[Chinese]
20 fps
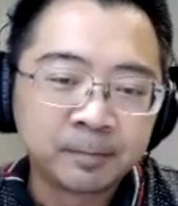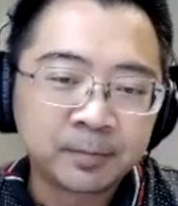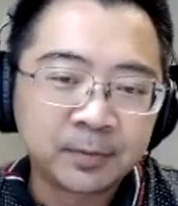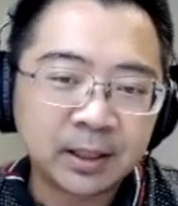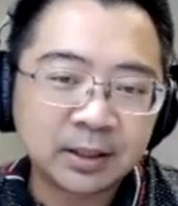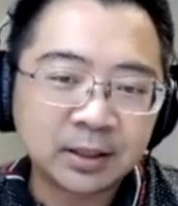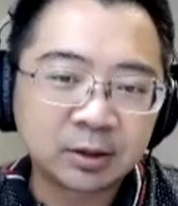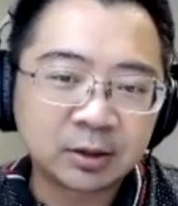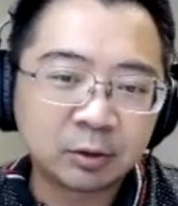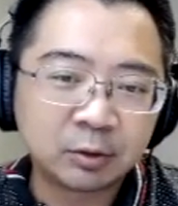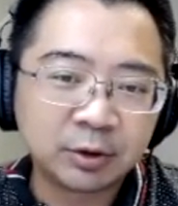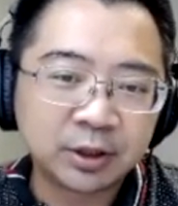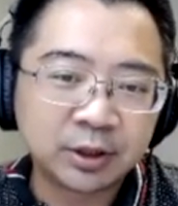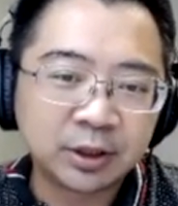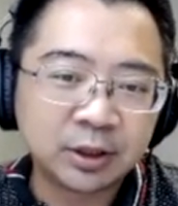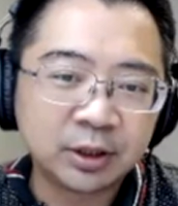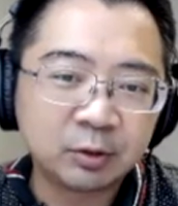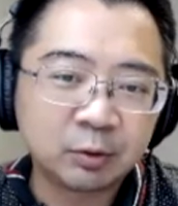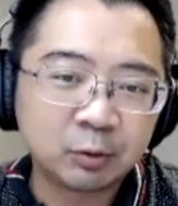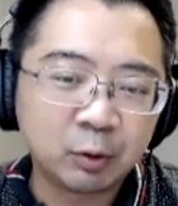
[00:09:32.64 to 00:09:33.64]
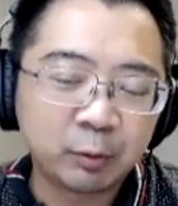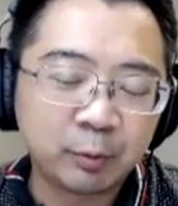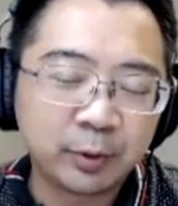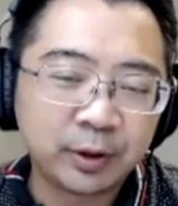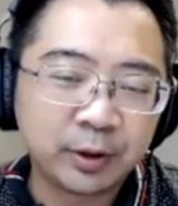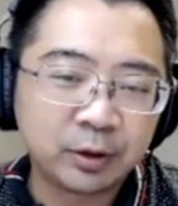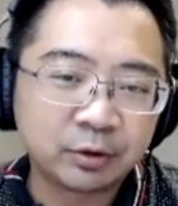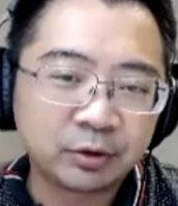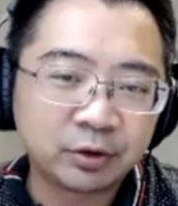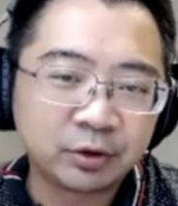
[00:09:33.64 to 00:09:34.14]
但这个东西会不
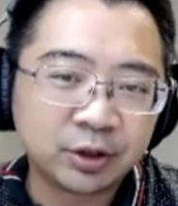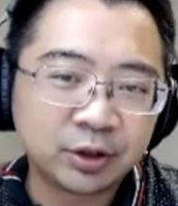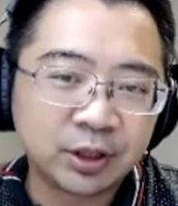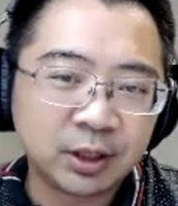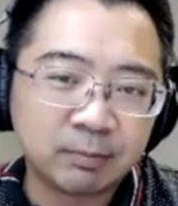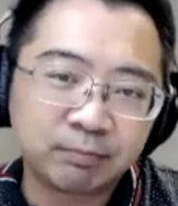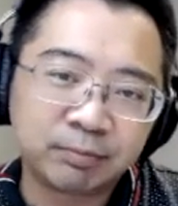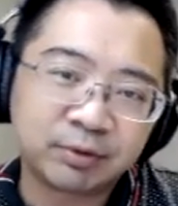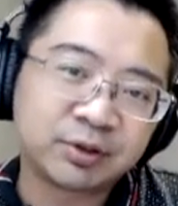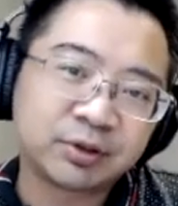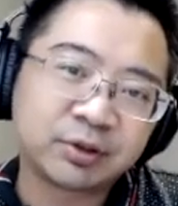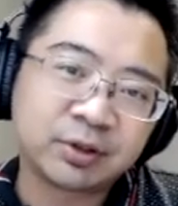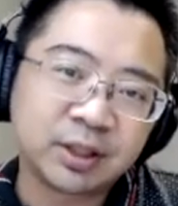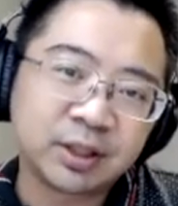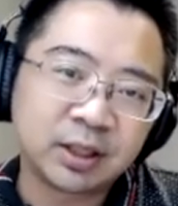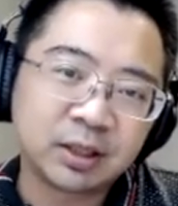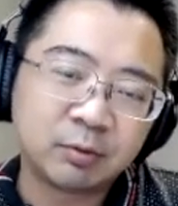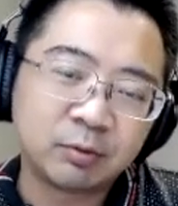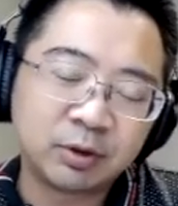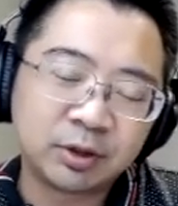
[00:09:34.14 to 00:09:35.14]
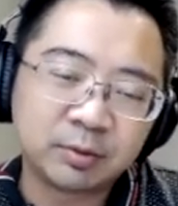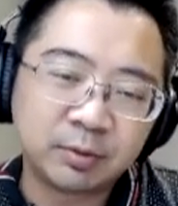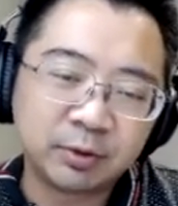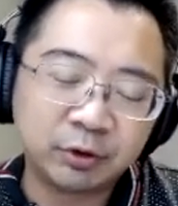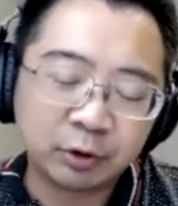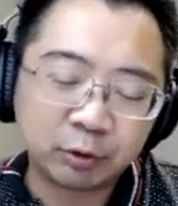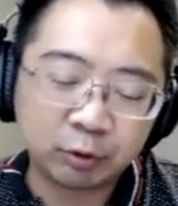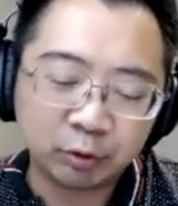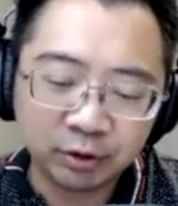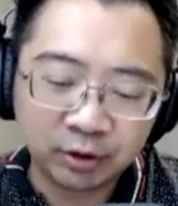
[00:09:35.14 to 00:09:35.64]
会有值钱？不值钱？为什么？因
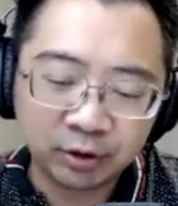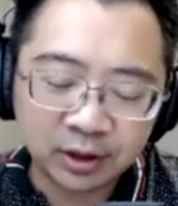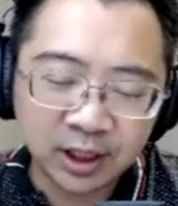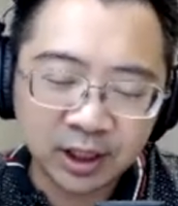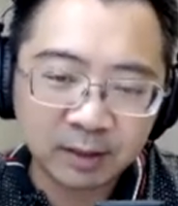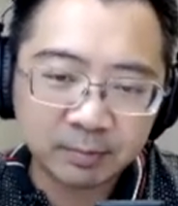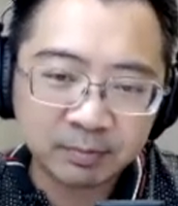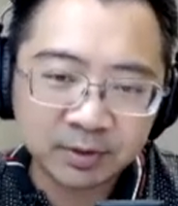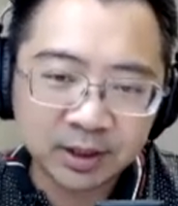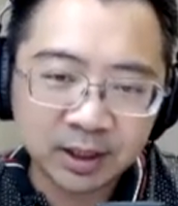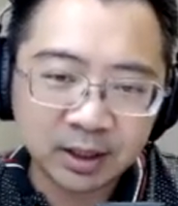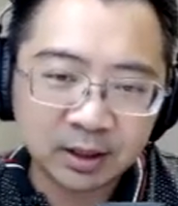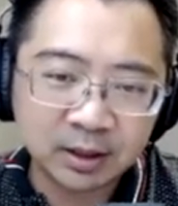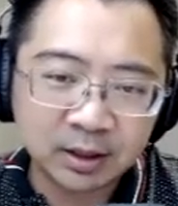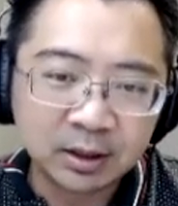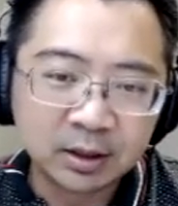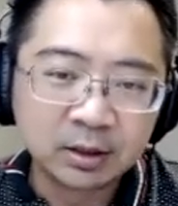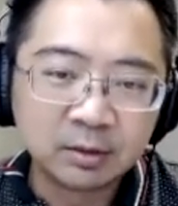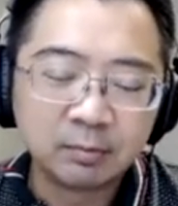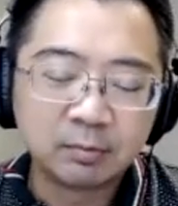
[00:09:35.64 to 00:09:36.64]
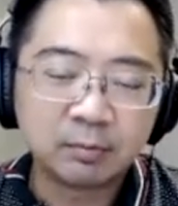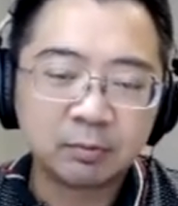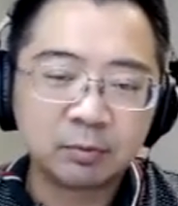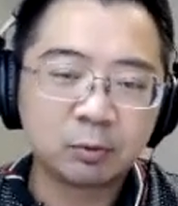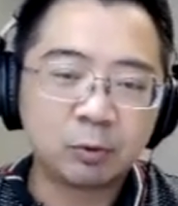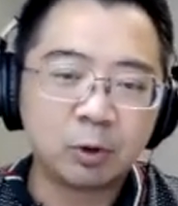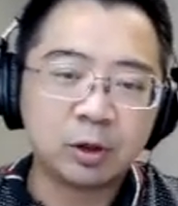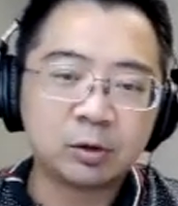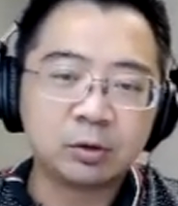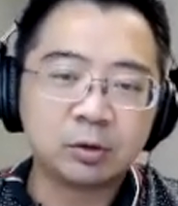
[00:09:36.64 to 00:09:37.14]
为所有的 dApp 在
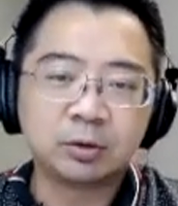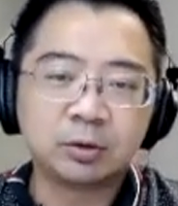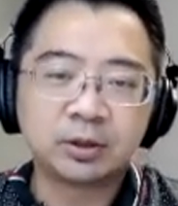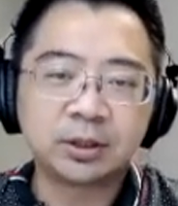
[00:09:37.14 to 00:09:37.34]
矿工